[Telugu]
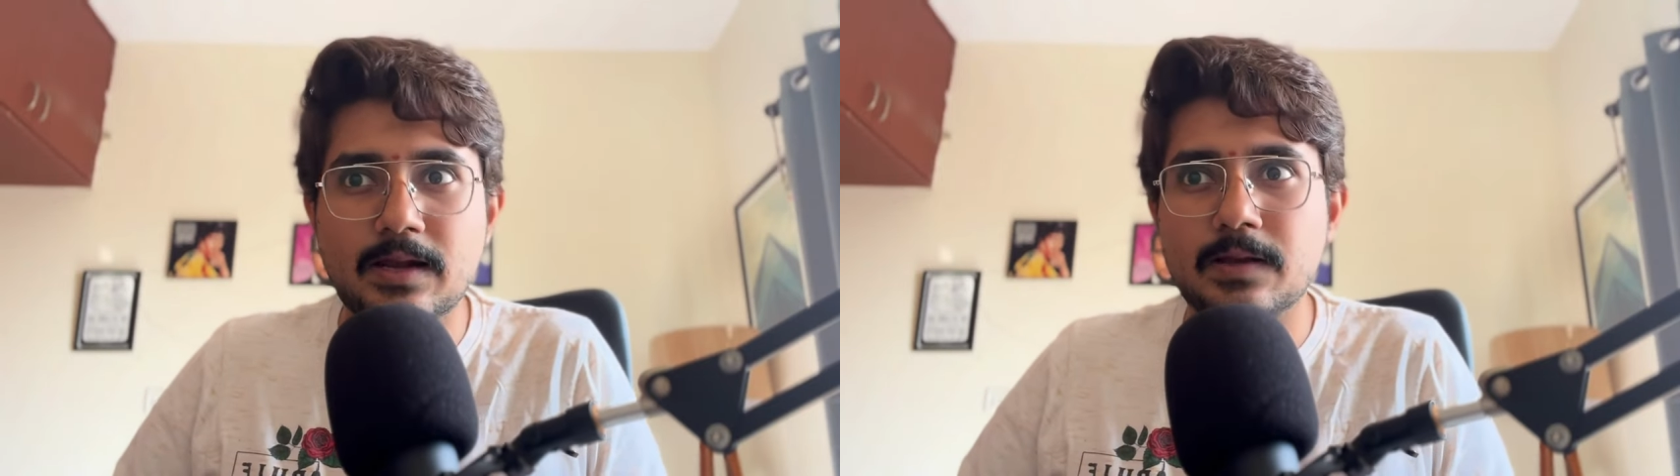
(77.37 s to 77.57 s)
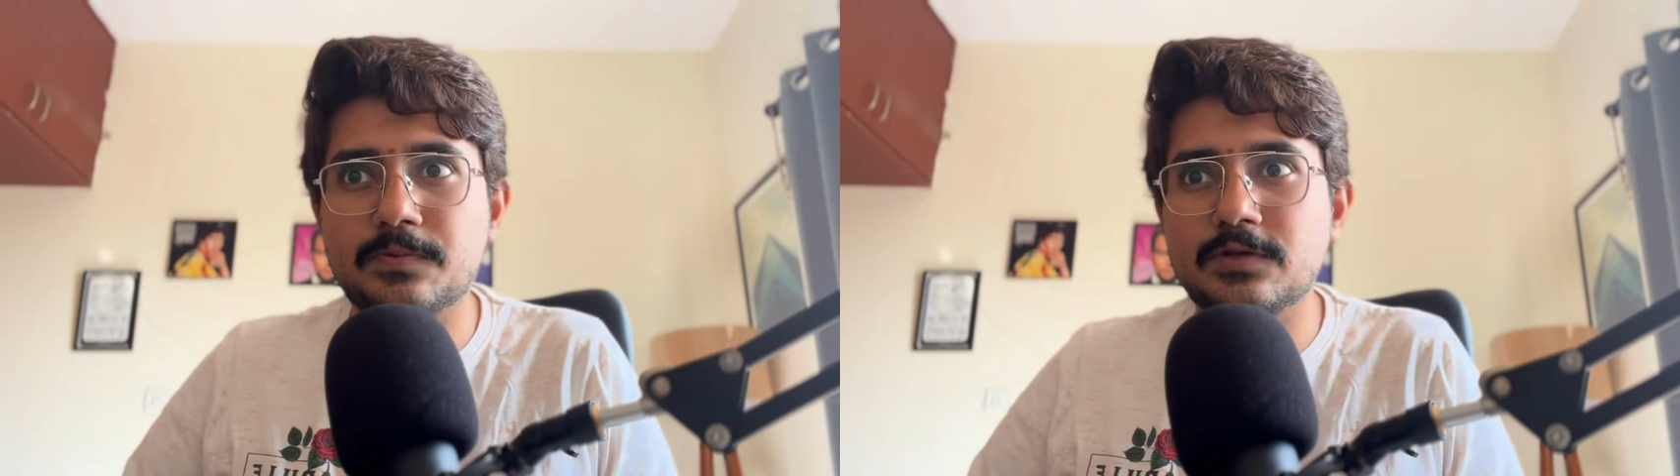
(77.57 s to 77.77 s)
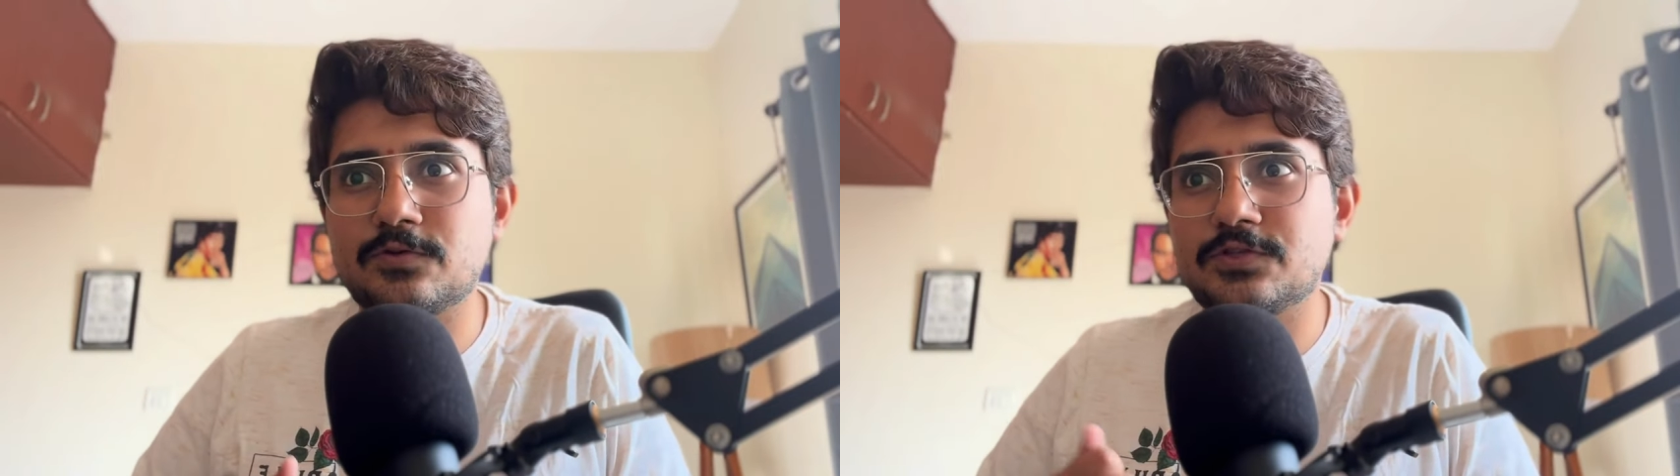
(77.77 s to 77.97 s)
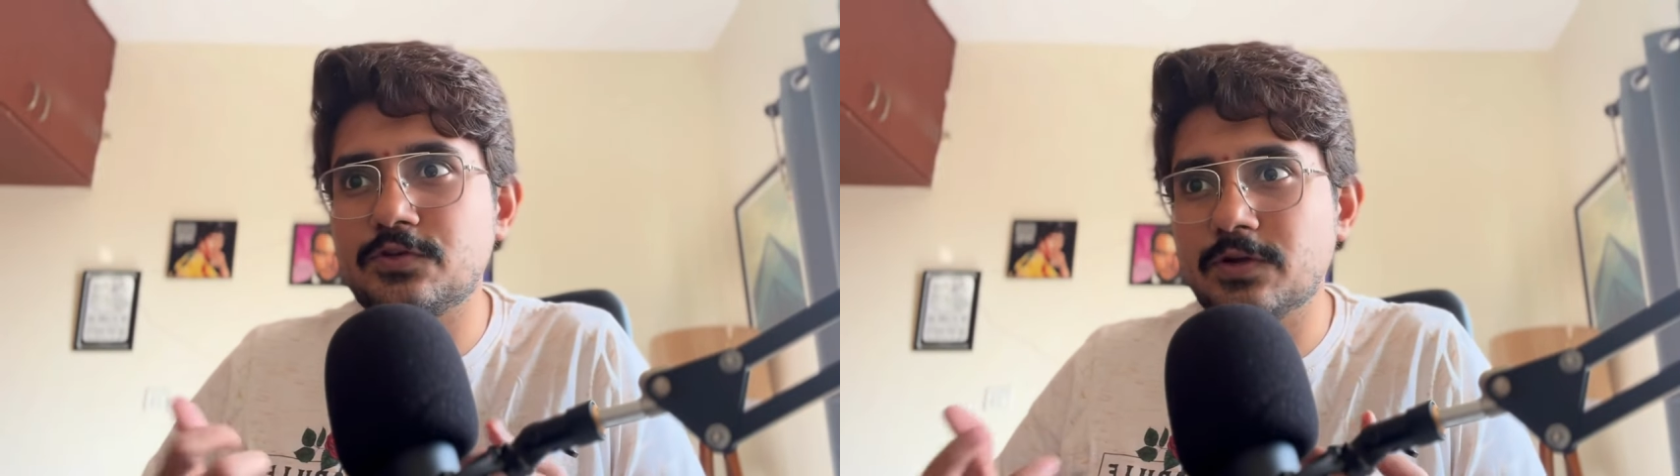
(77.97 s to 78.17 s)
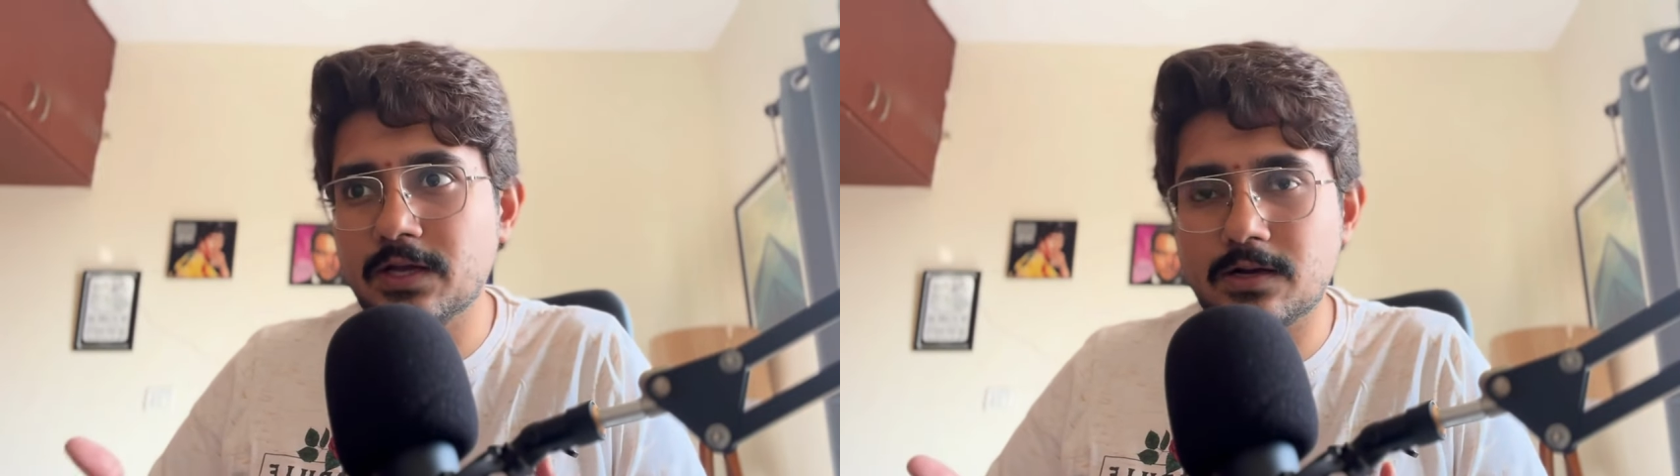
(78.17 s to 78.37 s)
లేకపోతే కొంచెం
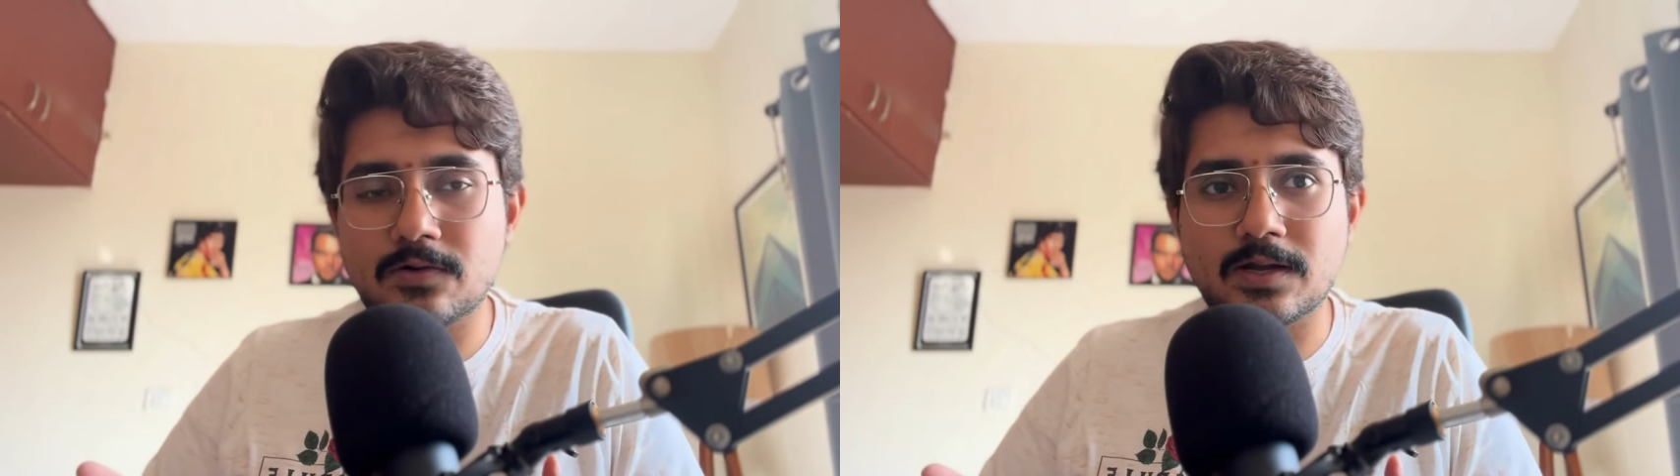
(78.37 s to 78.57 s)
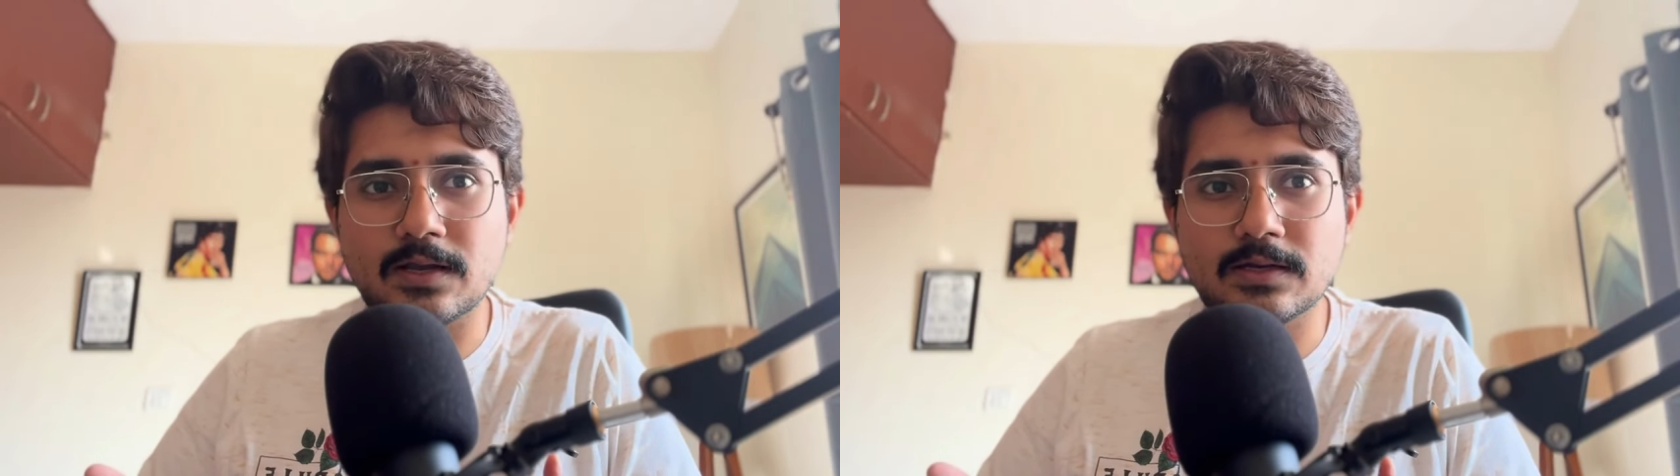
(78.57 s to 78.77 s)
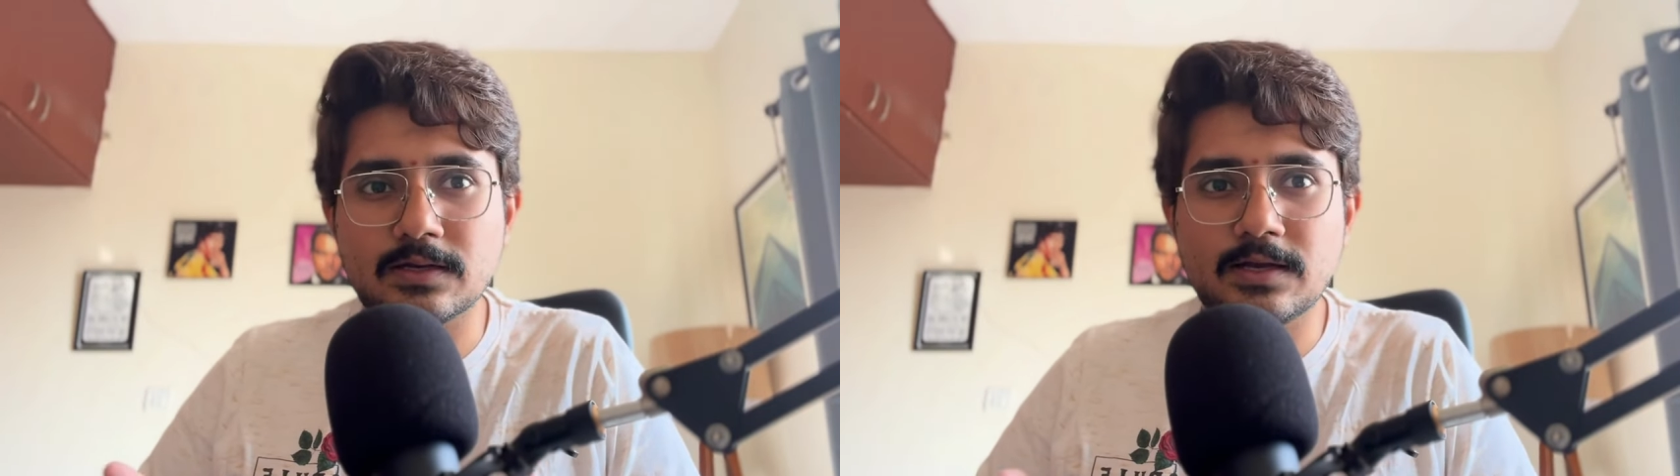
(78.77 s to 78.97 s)
యూనిక్గా ఉండాలి